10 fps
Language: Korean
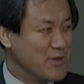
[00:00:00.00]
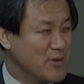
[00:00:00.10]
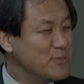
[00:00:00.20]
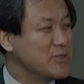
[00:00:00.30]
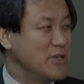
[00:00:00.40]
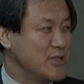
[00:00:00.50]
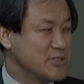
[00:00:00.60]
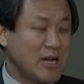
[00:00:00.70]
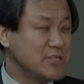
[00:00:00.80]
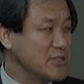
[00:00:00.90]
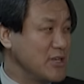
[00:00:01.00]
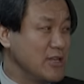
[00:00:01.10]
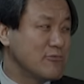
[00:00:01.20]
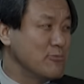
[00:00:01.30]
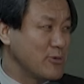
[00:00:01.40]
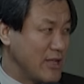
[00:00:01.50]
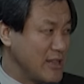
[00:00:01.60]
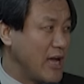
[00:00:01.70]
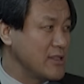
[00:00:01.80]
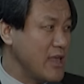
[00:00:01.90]
어머니, 자식이 일꾼보다
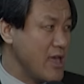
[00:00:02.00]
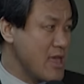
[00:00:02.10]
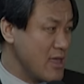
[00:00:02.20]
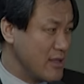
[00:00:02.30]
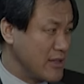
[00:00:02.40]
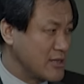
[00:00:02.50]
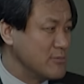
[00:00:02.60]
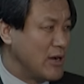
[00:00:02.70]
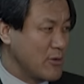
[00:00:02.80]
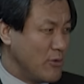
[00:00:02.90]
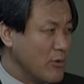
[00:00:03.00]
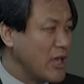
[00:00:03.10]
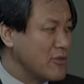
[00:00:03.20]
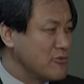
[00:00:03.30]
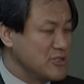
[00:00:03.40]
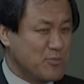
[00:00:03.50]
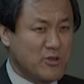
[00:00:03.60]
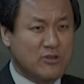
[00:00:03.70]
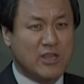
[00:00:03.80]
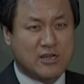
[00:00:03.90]
낫네? 나 그 말 꼭 해주고
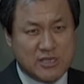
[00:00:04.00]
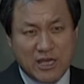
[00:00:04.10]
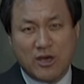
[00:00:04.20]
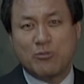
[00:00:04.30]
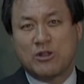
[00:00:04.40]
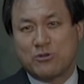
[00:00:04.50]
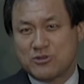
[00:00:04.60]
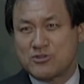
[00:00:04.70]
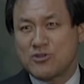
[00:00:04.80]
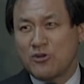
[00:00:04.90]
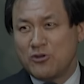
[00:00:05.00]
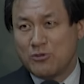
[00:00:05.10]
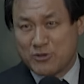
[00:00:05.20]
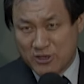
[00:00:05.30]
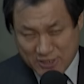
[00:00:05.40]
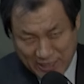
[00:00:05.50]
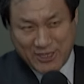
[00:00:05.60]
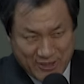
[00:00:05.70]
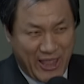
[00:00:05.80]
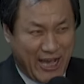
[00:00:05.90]
싶었는데 그 얘기 하면 또 저 썩을 놈 그럴 것
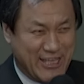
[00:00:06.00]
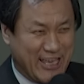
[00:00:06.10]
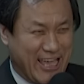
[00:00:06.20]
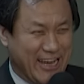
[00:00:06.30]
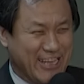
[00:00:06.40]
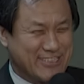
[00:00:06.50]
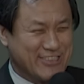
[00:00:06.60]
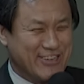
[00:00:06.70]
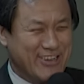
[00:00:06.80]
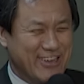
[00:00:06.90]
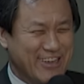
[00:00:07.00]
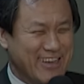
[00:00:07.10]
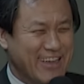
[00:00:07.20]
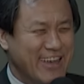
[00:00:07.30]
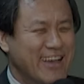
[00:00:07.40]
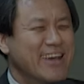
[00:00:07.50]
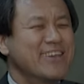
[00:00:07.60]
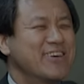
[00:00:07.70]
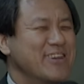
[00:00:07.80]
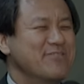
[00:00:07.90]
같아서 내가 얘기 안 했어.
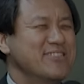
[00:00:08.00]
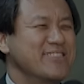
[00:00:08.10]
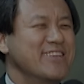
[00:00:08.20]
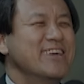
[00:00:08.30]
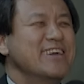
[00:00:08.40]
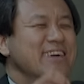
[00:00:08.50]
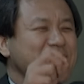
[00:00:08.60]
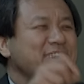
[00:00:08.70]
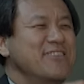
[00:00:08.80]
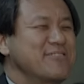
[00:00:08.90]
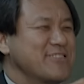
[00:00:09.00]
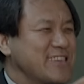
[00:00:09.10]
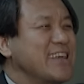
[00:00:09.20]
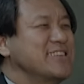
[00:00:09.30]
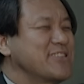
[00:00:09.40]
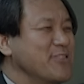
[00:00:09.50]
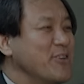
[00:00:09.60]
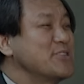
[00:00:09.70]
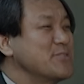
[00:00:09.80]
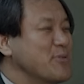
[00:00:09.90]
여러분, 결국 자식도요
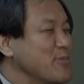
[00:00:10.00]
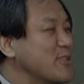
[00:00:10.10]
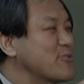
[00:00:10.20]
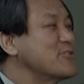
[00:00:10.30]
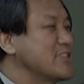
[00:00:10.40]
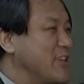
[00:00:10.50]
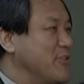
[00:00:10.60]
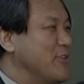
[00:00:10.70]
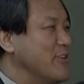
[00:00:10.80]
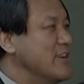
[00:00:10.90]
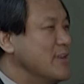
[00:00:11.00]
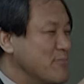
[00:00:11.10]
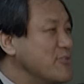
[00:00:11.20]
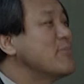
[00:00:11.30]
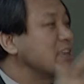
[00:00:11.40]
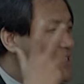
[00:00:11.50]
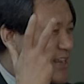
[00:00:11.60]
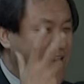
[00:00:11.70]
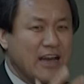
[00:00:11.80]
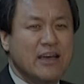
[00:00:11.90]
어찌 보면 투자요
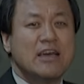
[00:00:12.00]
품앗이라